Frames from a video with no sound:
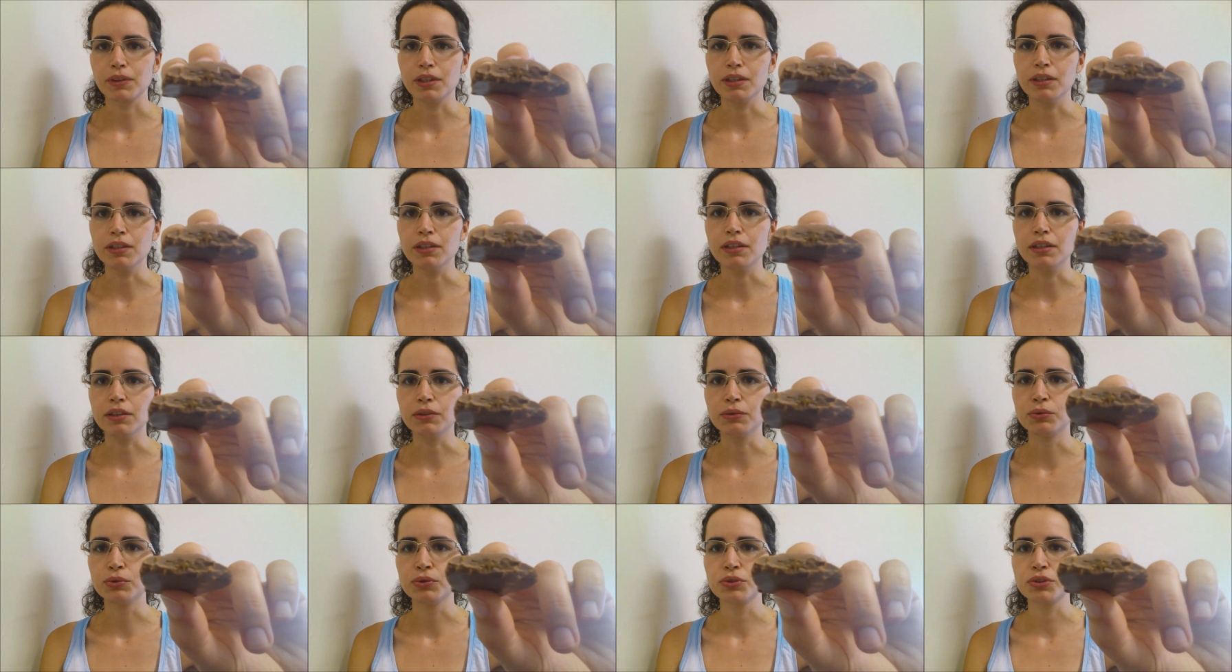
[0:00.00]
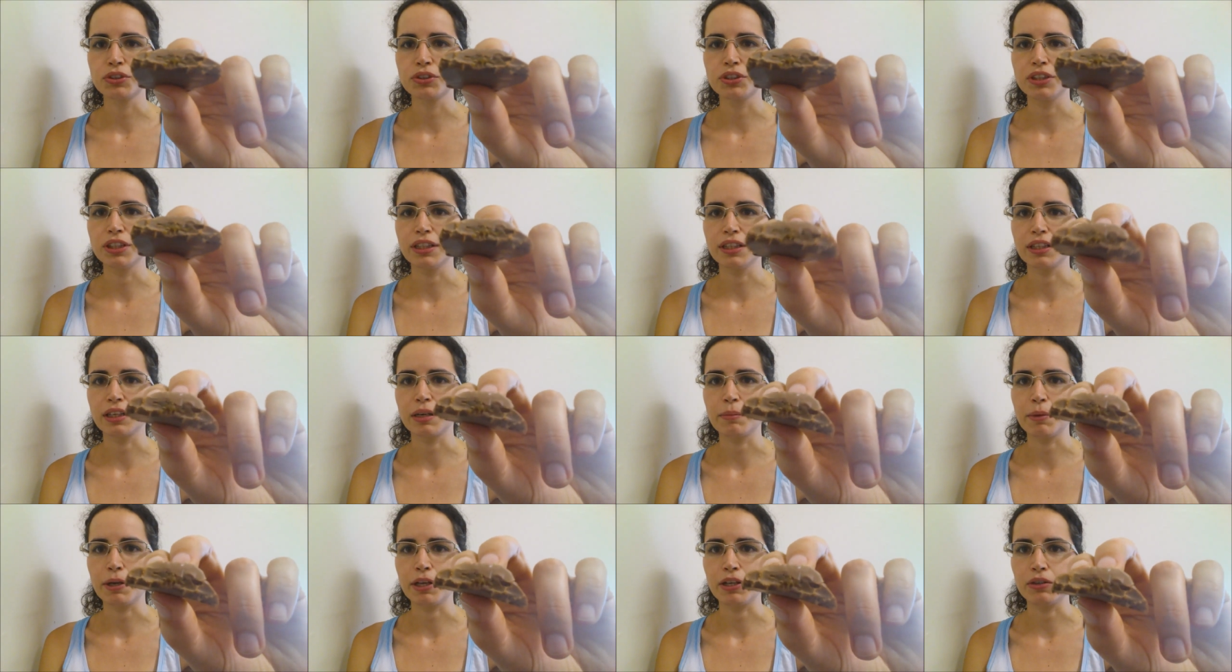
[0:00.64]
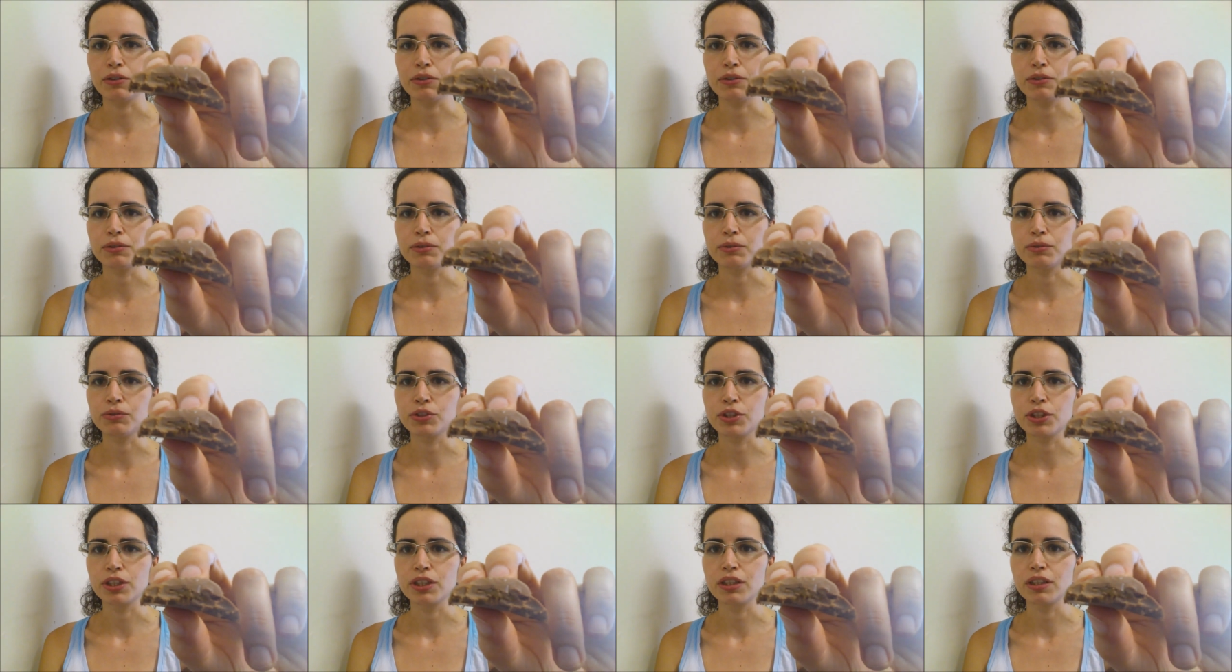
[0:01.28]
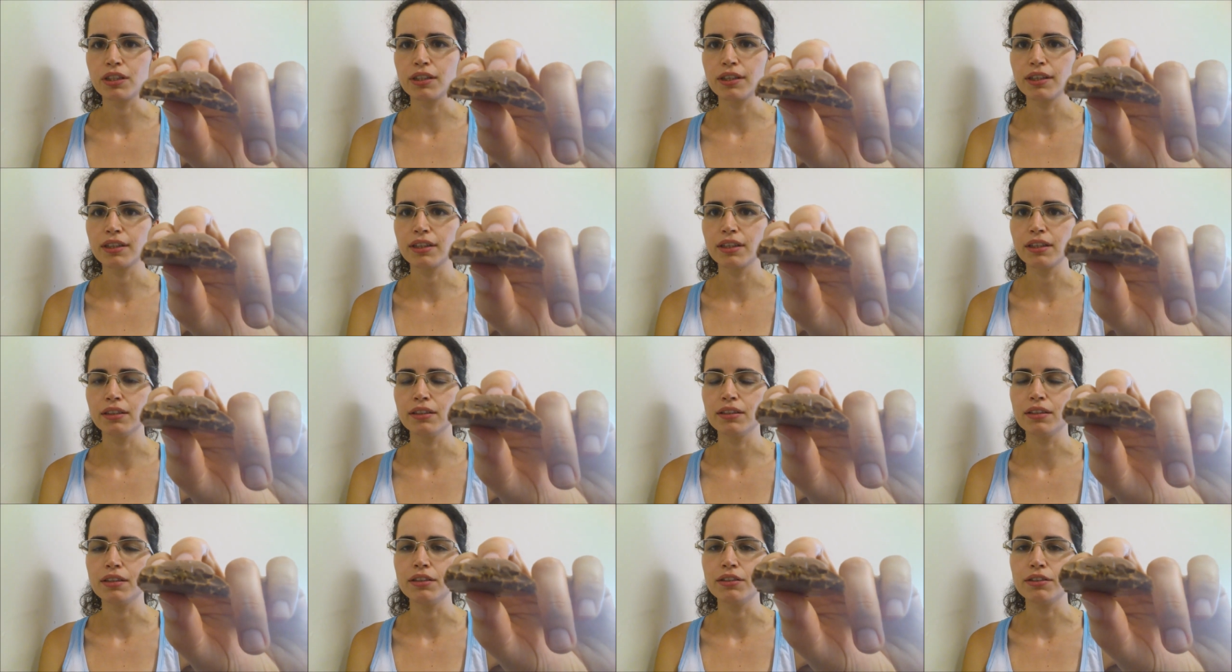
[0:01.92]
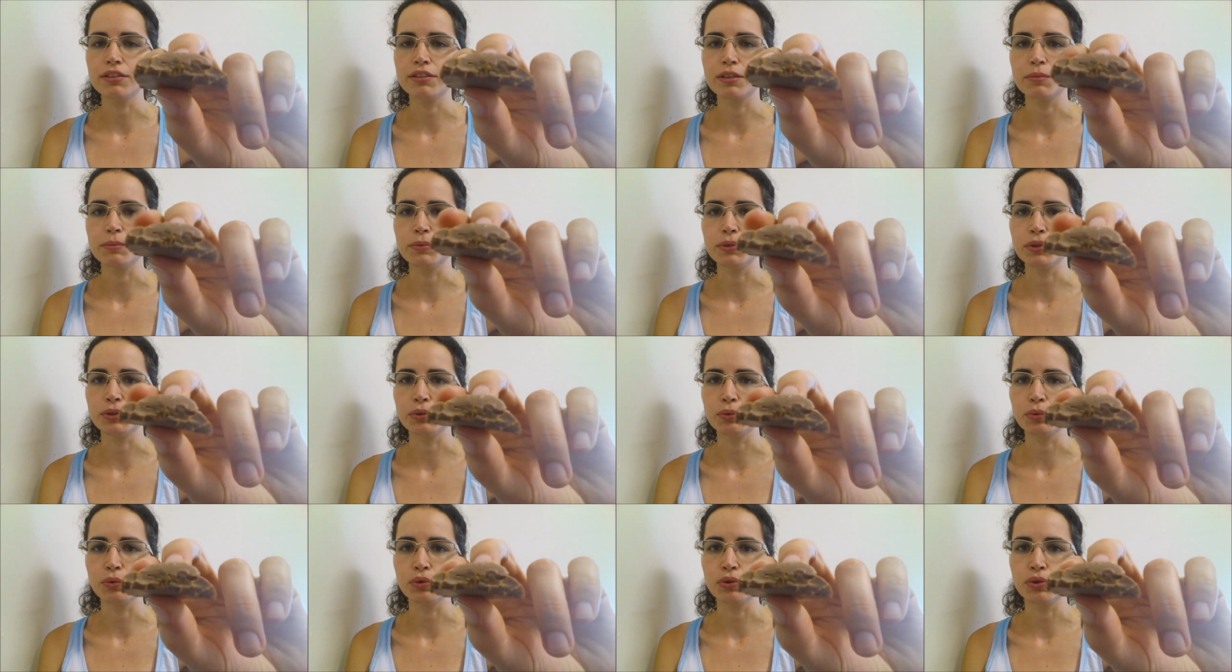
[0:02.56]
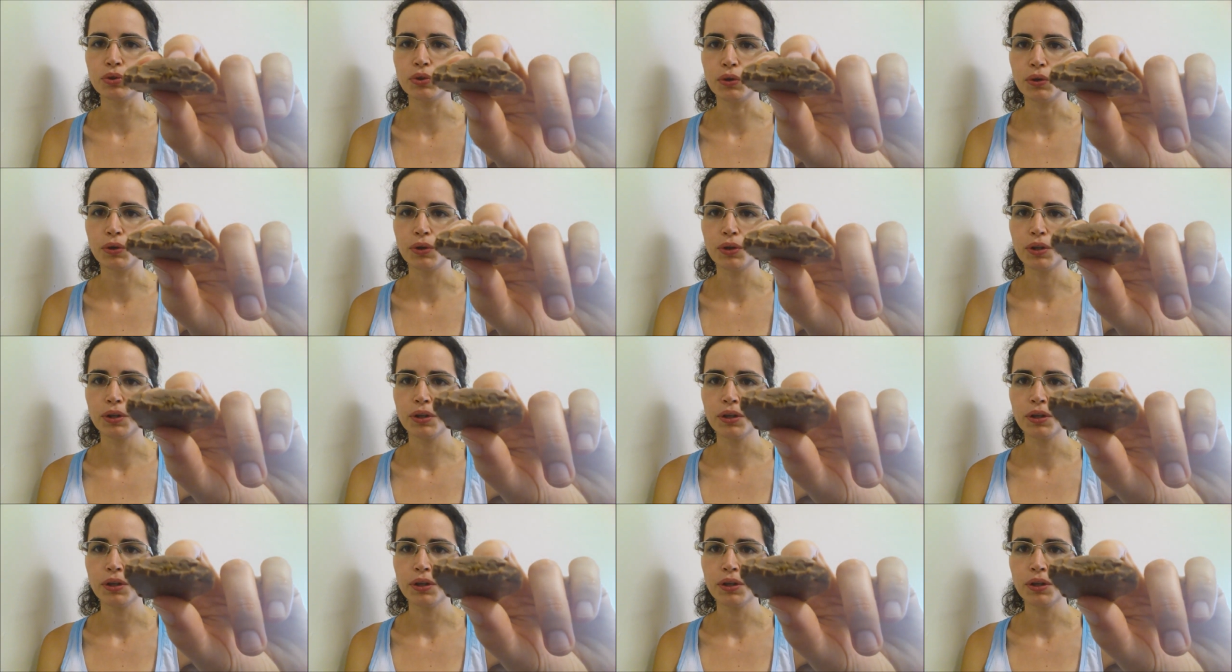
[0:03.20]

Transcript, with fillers: il gusto del caramello, non ce n'è neanche tantissimo, è tutto